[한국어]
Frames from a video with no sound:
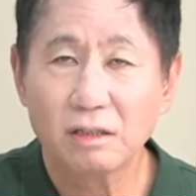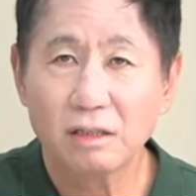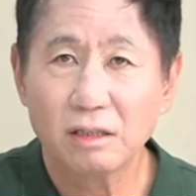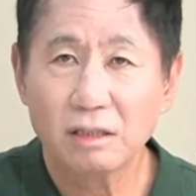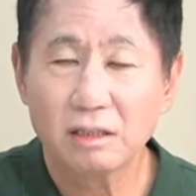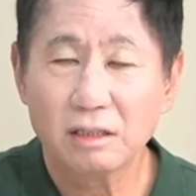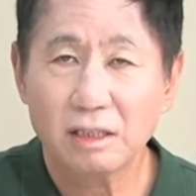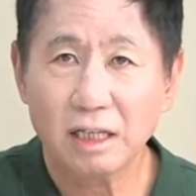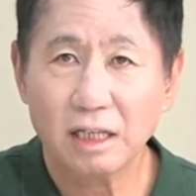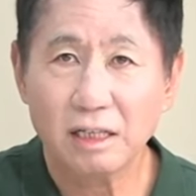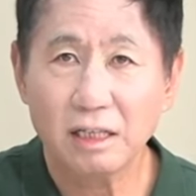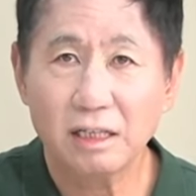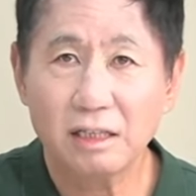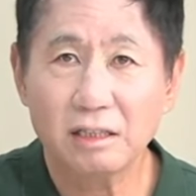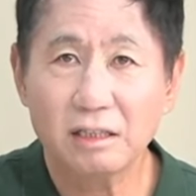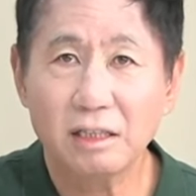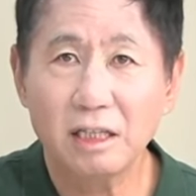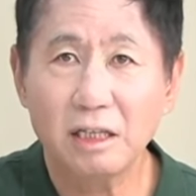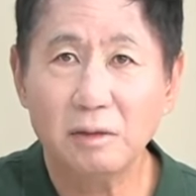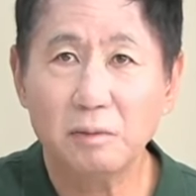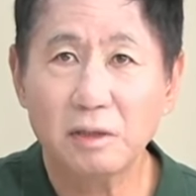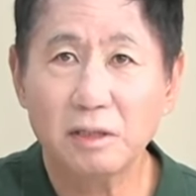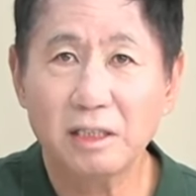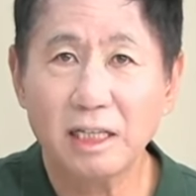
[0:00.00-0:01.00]
자기네들을
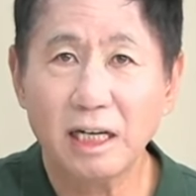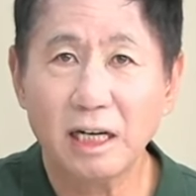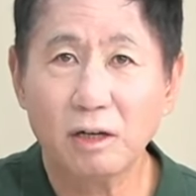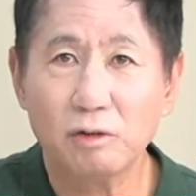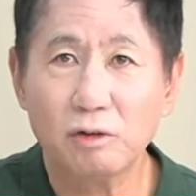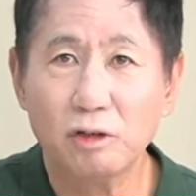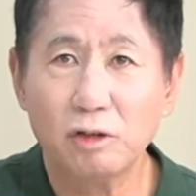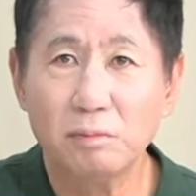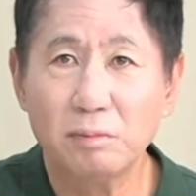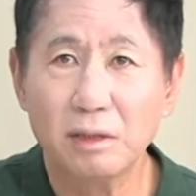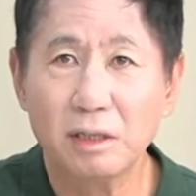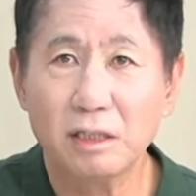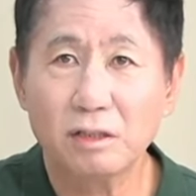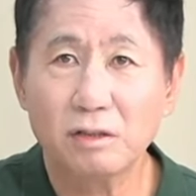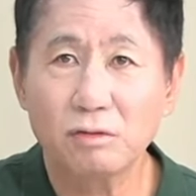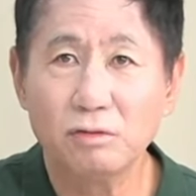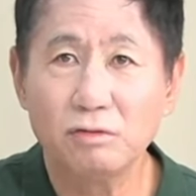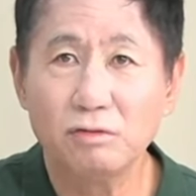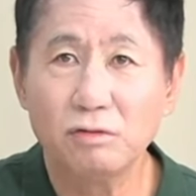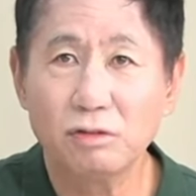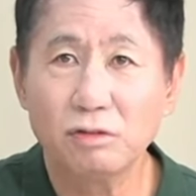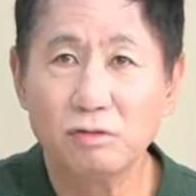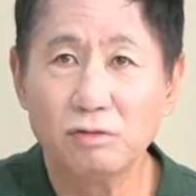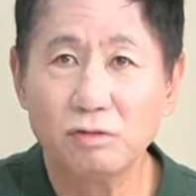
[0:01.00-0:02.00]
일본 야구연맹에서
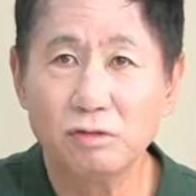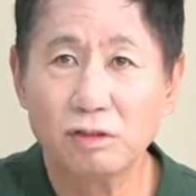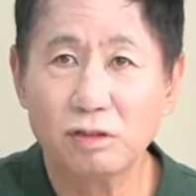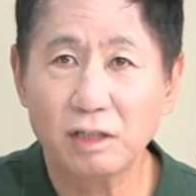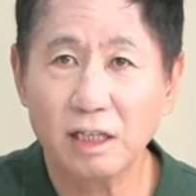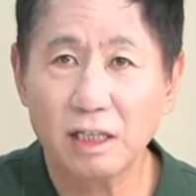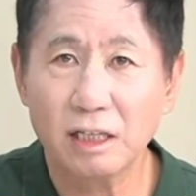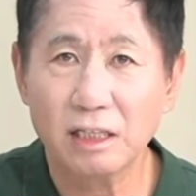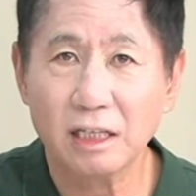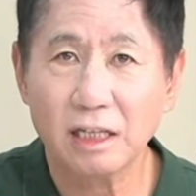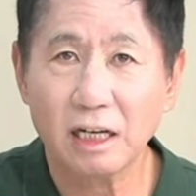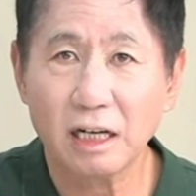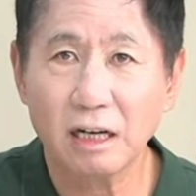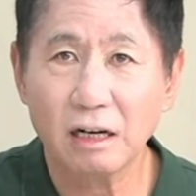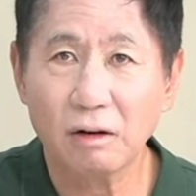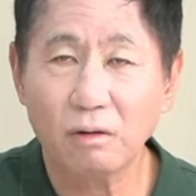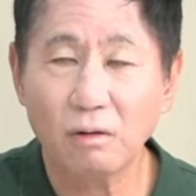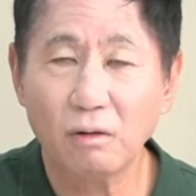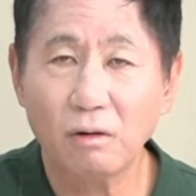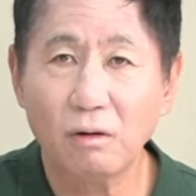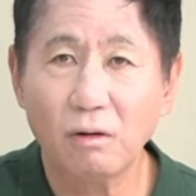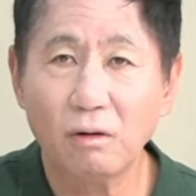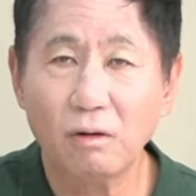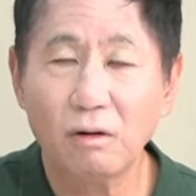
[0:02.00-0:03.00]

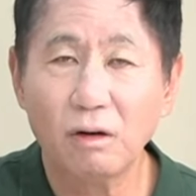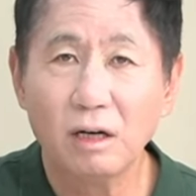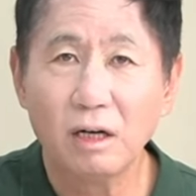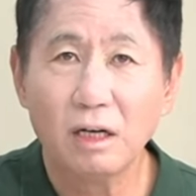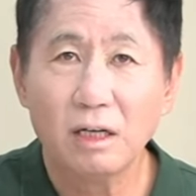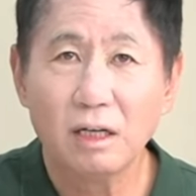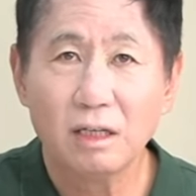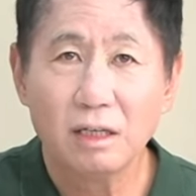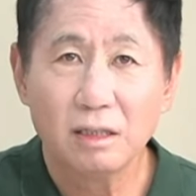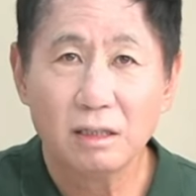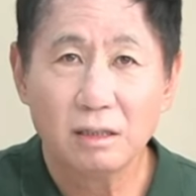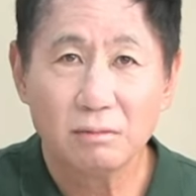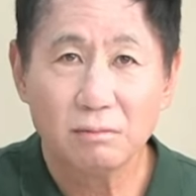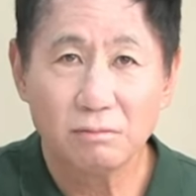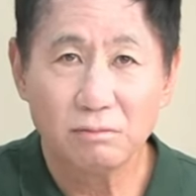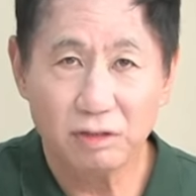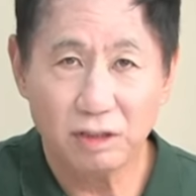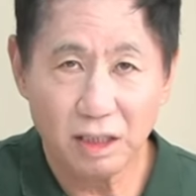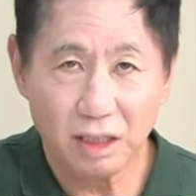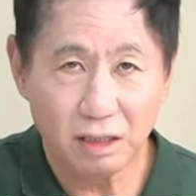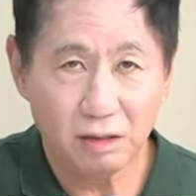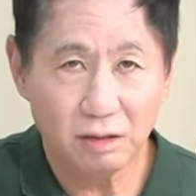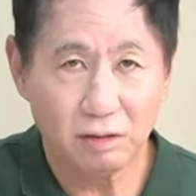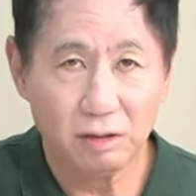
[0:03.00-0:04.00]
우승했냐라고
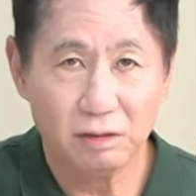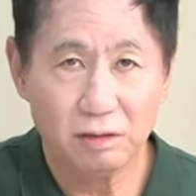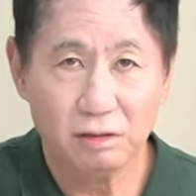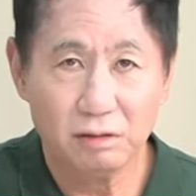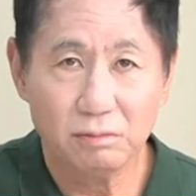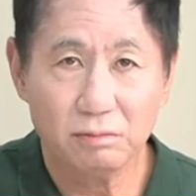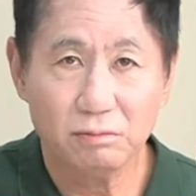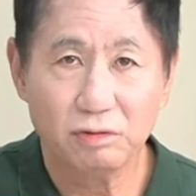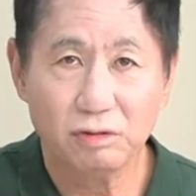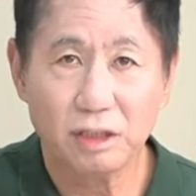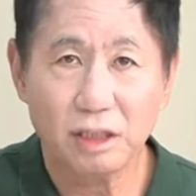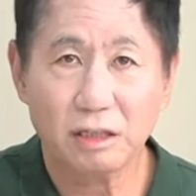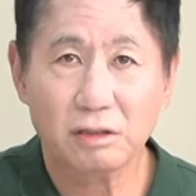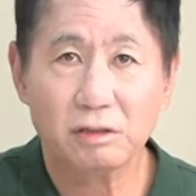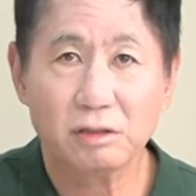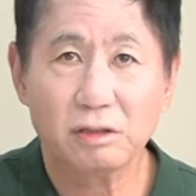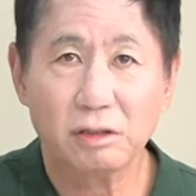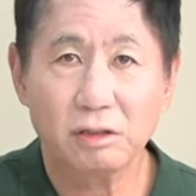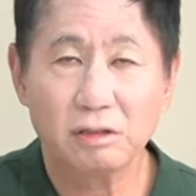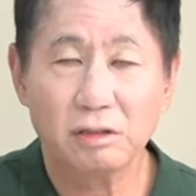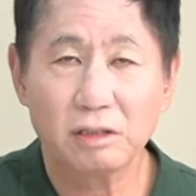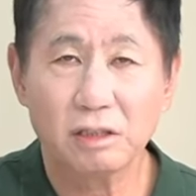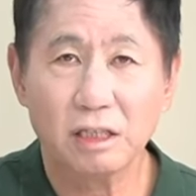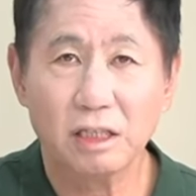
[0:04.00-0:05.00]
무작건
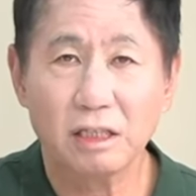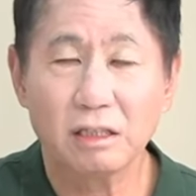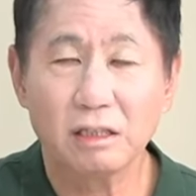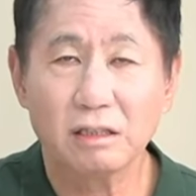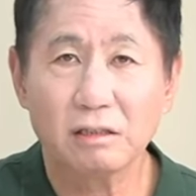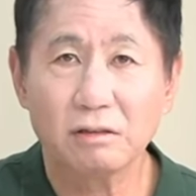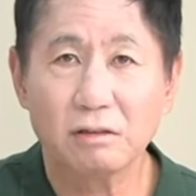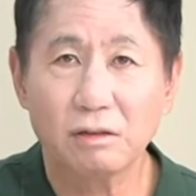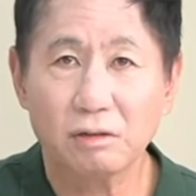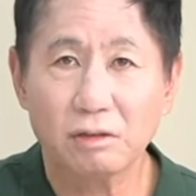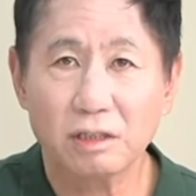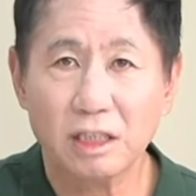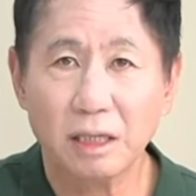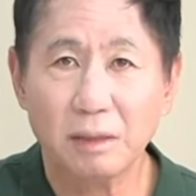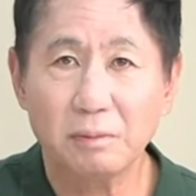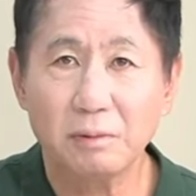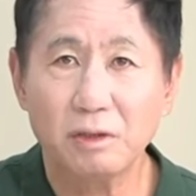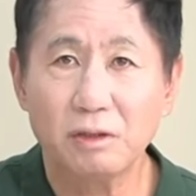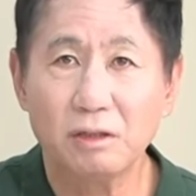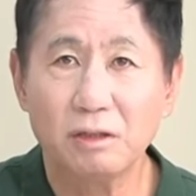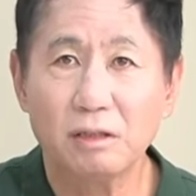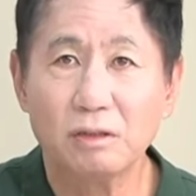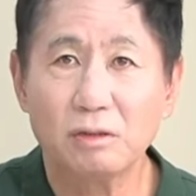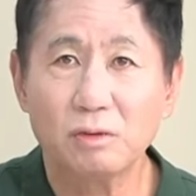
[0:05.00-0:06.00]
무작정적인 그리고
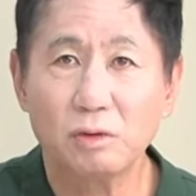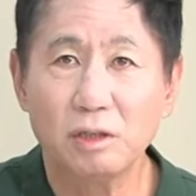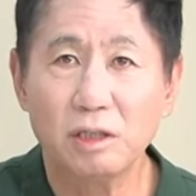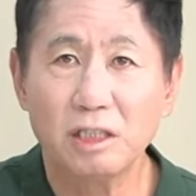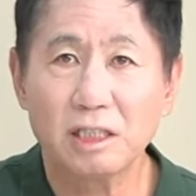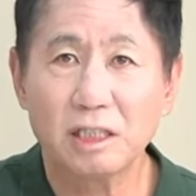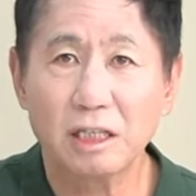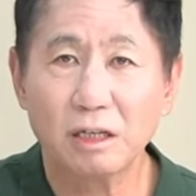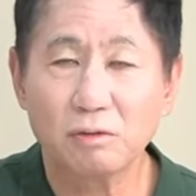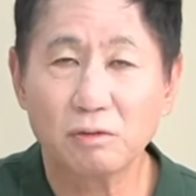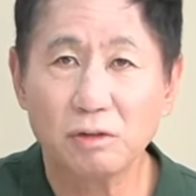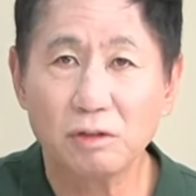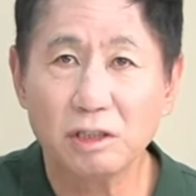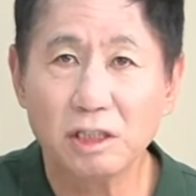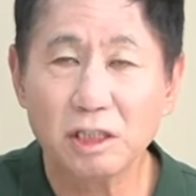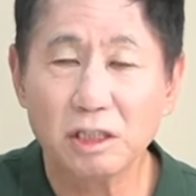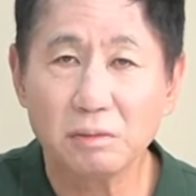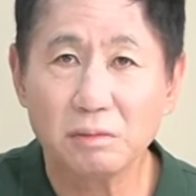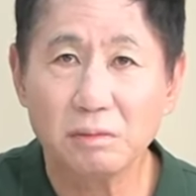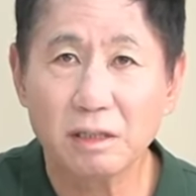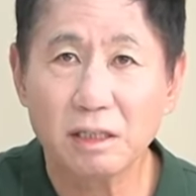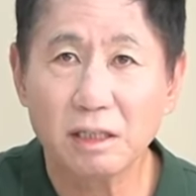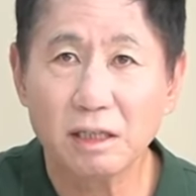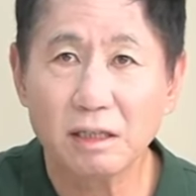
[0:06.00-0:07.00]
차별을 또 일삼고
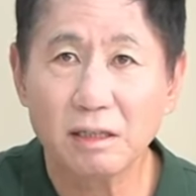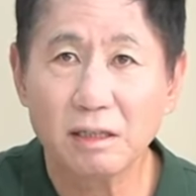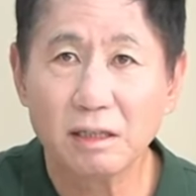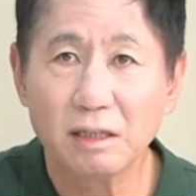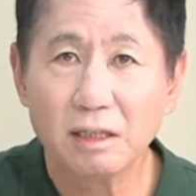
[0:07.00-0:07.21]
있습니다.